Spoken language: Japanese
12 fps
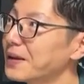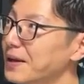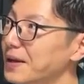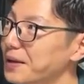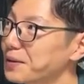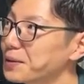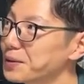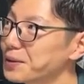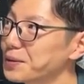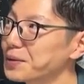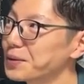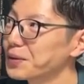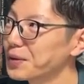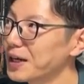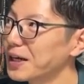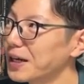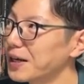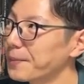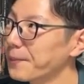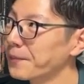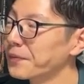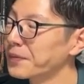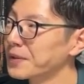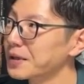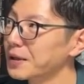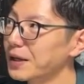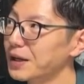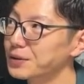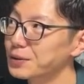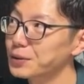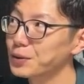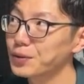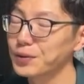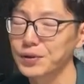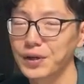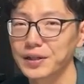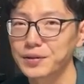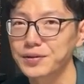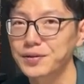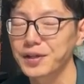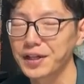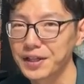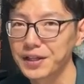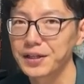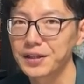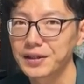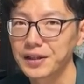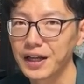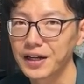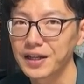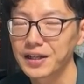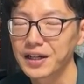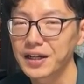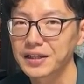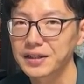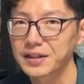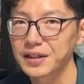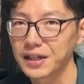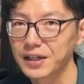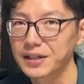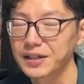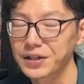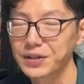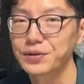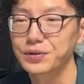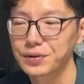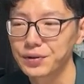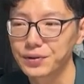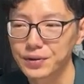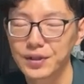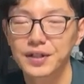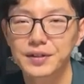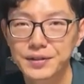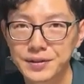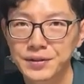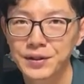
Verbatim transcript: え弟があの唐の跡継ぎになれなかった理由ということなんです。